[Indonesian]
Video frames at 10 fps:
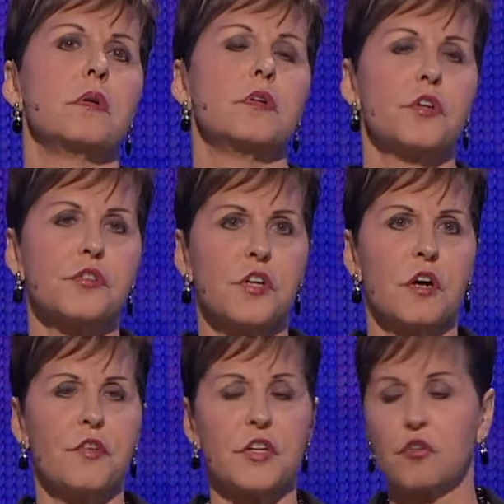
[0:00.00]

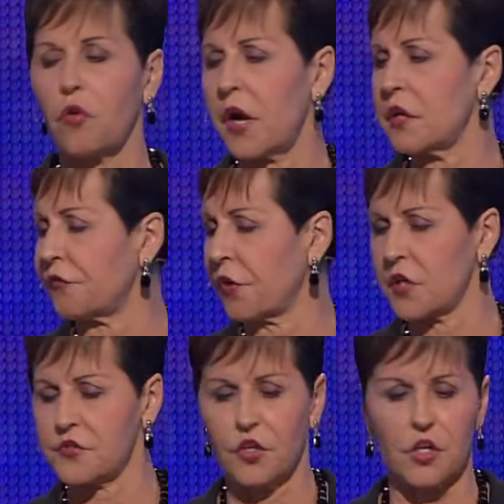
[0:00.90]
dirimu. Bagus untuk kita
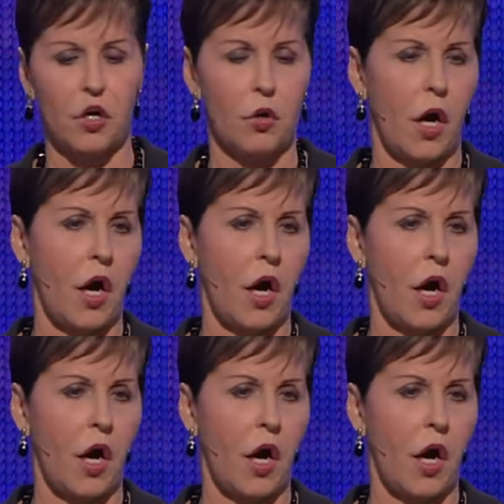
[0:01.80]
mengenali